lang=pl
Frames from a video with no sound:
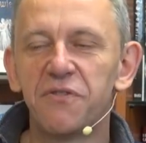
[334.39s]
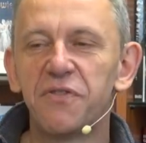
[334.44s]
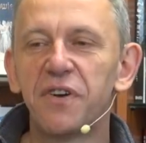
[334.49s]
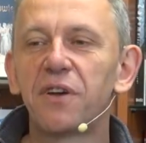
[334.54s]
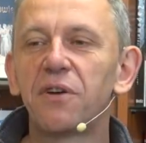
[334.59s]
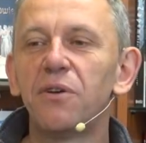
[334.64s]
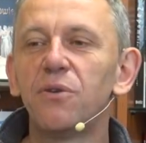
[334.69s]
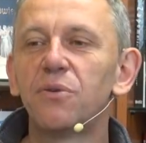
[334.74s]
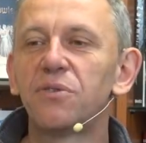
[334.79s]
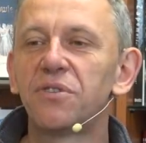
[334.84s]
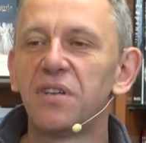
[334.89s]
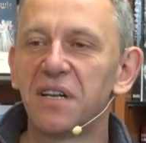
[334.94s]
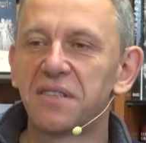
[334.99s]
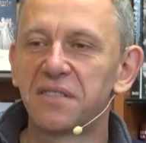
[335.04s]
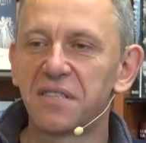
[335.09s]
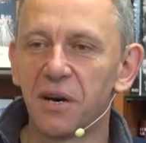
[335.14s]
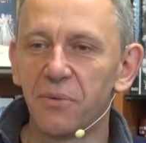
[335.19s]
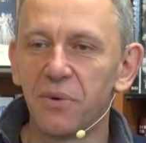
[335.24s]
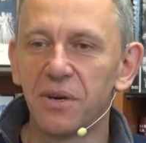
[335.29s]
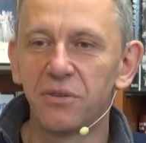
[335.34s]
wyklucza
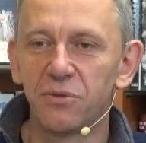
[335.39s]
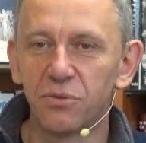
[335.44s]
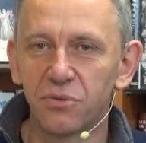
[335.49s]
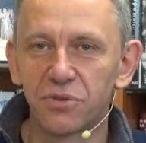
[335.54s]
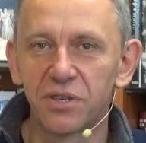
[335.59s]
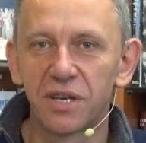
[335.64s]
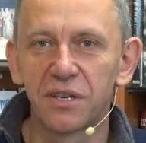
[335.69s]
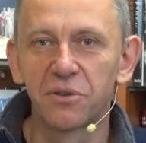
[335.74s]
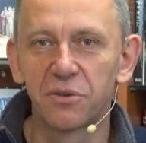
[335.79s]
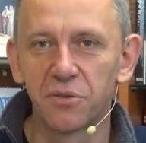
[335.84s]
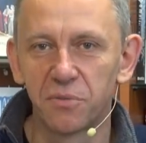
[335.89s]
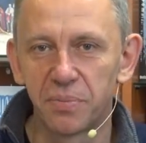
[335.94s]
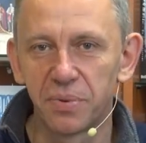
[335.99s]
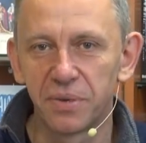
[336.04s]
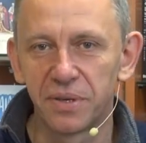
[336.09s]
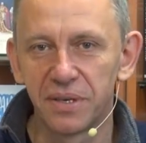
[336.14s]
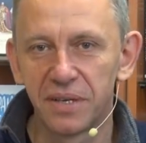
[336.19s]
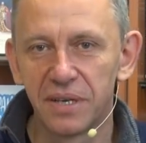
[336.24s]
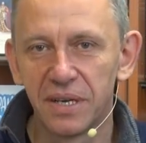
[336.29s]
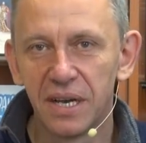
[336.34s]
całe duże
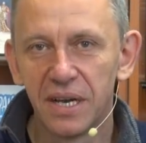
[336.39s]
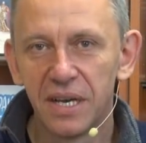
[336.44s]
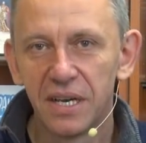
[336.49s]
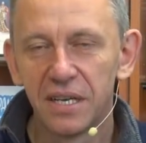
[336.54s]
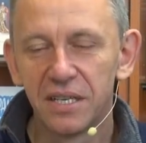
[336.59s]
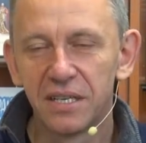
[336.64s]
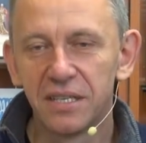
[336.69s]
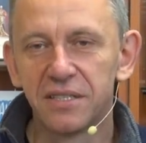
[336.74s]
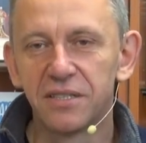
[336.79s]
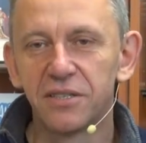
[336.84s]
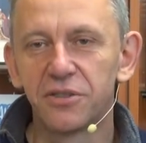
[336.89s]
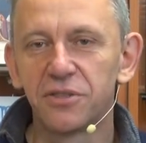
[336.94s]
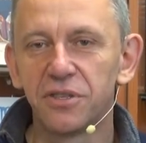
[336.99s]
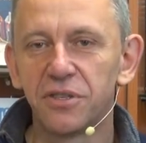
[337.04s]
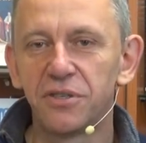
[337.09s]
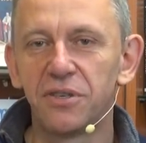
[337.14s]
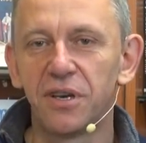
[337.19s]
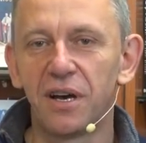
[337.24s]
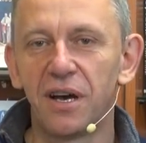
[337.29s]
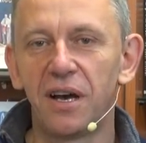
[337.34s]
grupy z
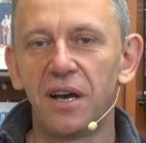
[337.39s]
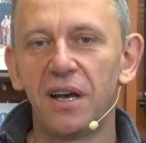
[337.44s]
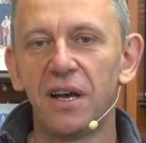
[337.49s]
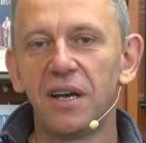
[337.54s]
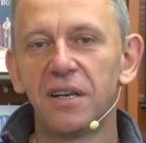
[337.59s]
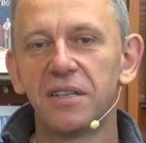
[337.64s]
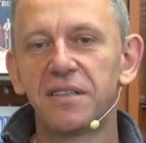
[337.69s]
życia,